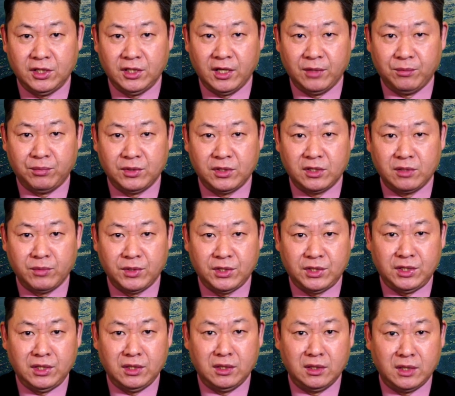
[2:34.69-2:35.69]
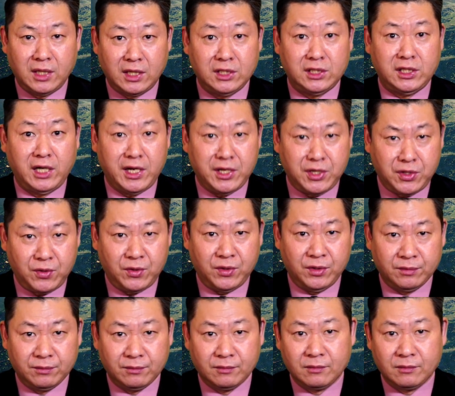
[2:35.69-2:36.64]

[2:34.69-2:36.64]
也不是什么信男善女，